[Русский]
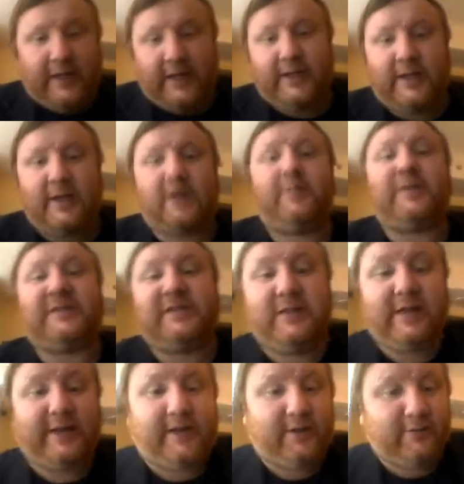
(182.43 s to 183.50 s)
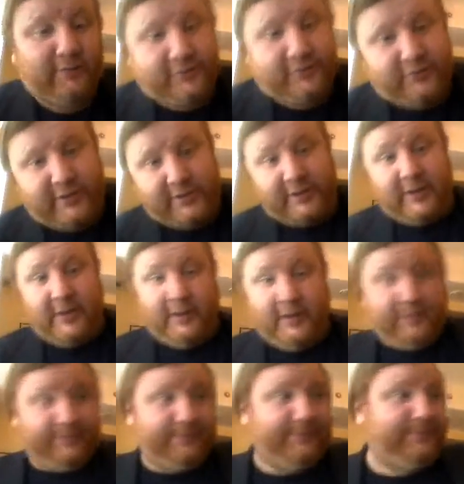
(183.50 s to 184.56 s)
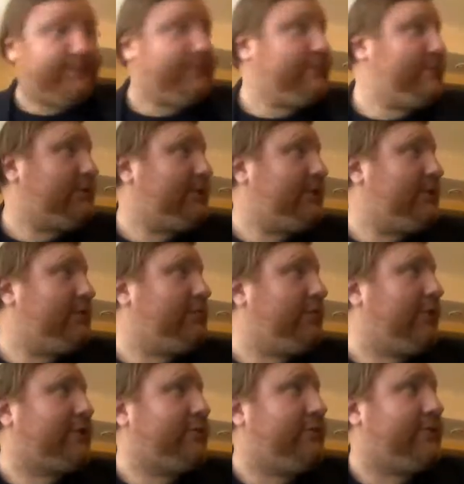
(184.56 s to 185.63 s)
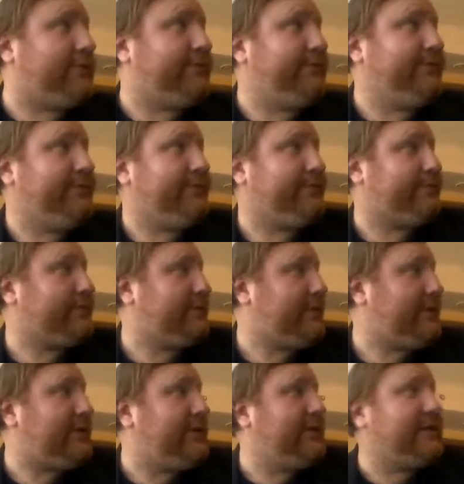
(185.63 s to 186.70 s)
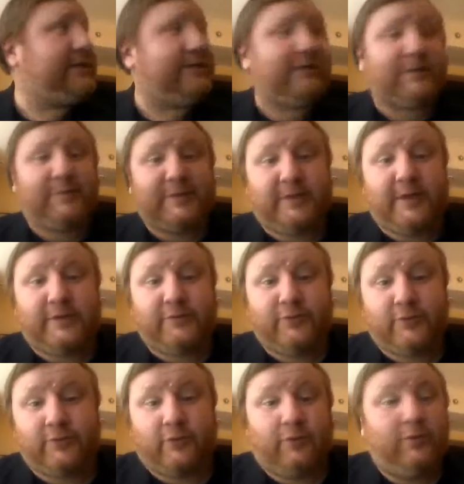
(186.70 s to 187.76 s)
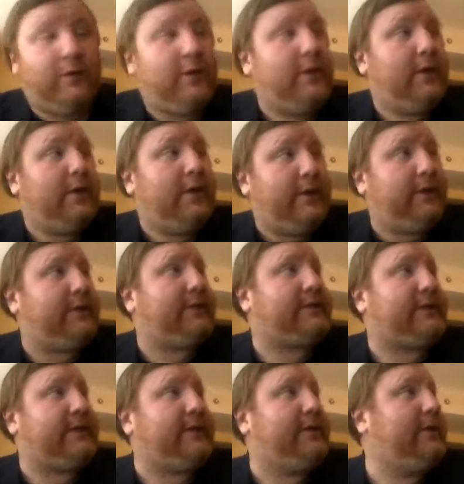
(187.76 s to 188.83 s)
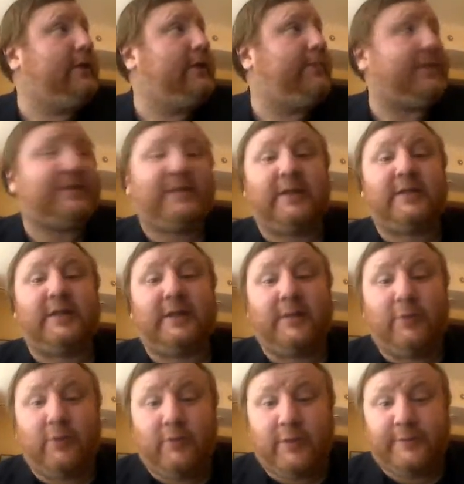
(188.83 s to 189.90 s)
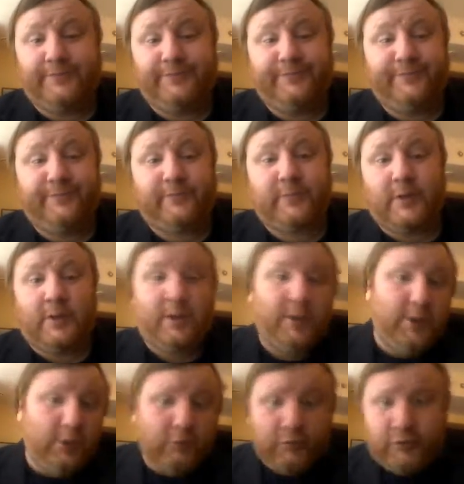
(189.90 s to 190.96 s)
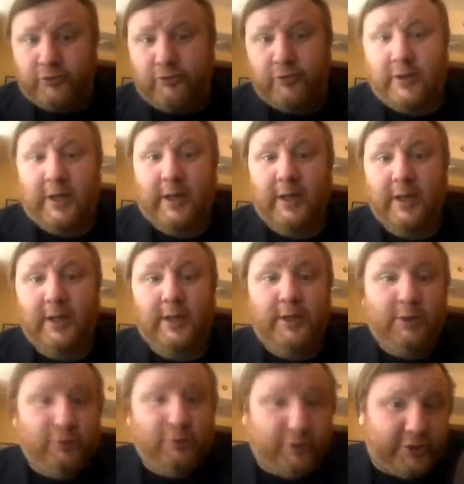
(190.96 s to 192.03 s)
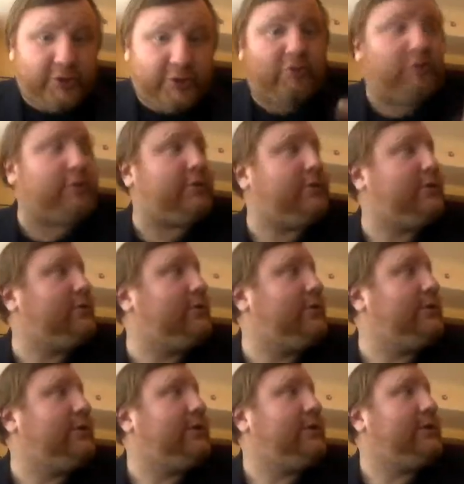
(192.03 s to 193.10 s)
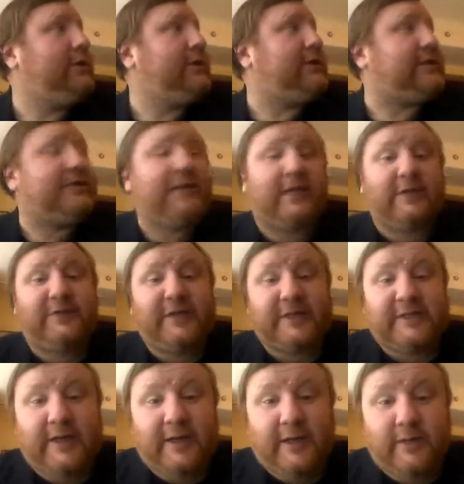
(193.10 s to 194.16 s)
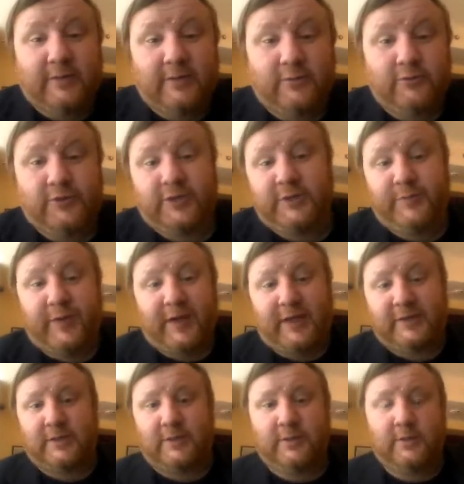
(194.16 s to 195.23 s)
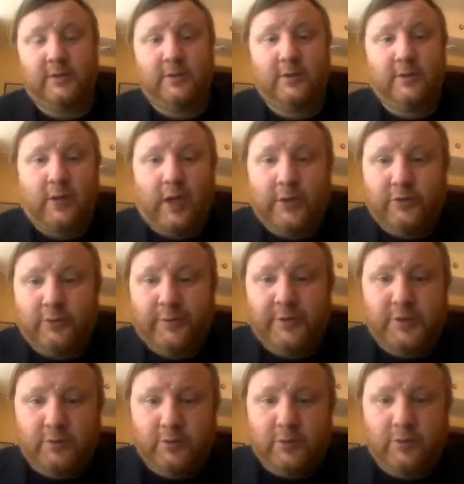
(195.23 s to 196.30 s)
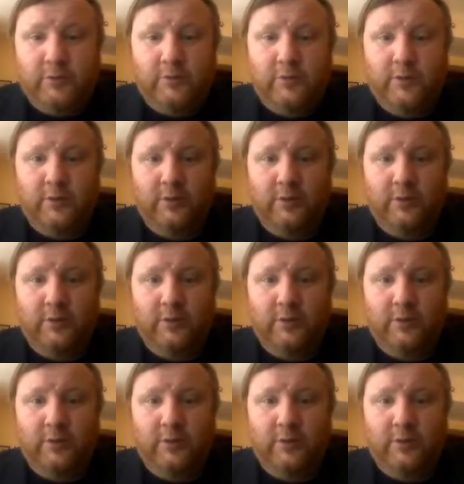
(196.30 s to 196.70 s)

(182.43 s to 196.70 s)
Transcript: Я, я их послал нахер, говорю, «Ну что я дурак, что ли, из-за вас поставлять свою шкуру. И, так сказать, послал их на и ушел сюда. И уже через год знала вся страна. Уже избирался. А что, почему такое?